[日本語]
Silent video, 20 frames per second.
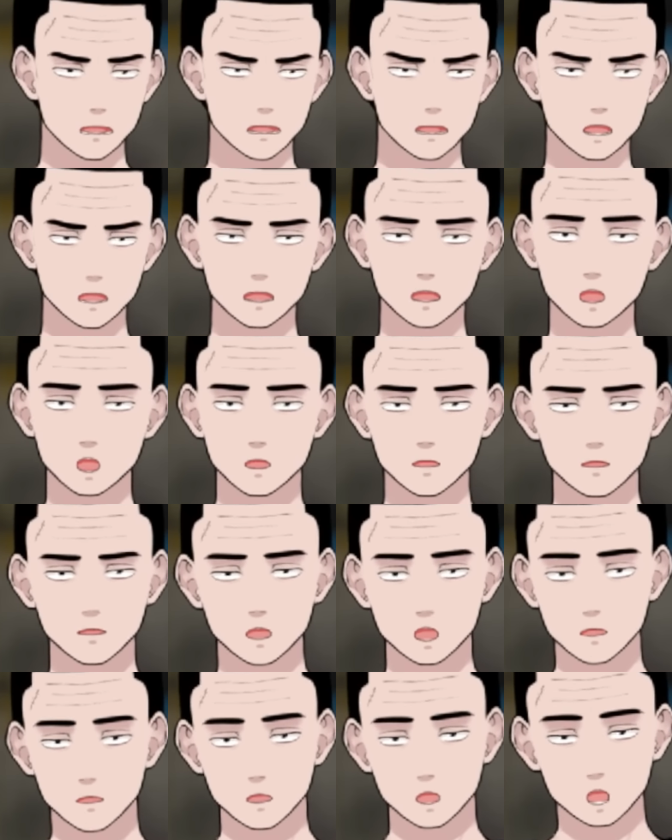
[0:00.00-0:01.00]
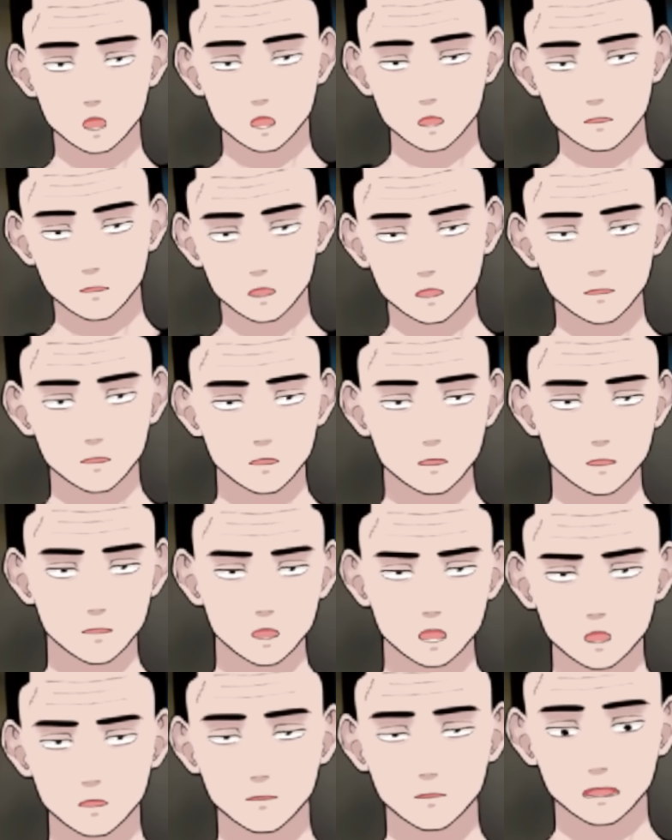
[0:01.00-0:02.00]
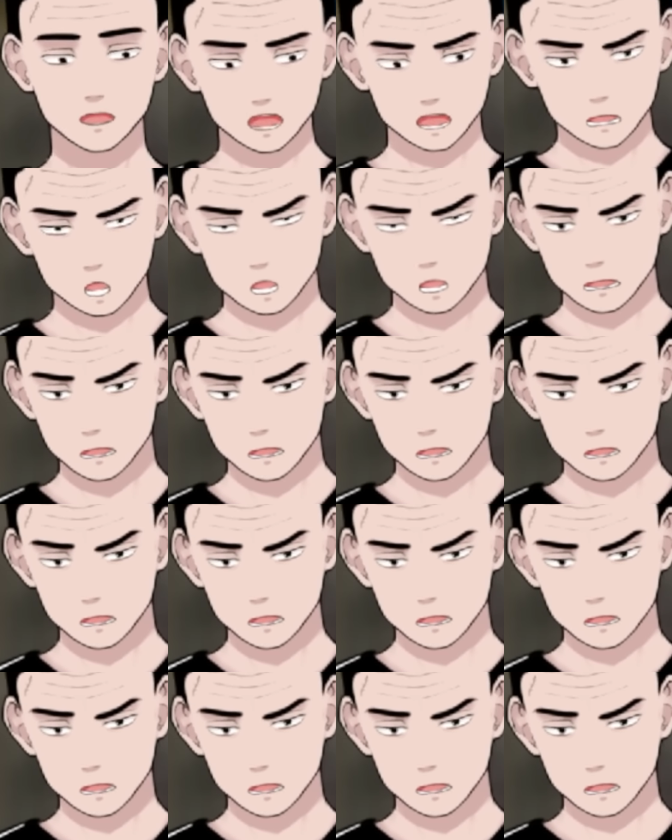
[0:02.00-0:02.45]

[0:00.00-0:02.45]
係ないし、家も出てっていう風になっちゃうと、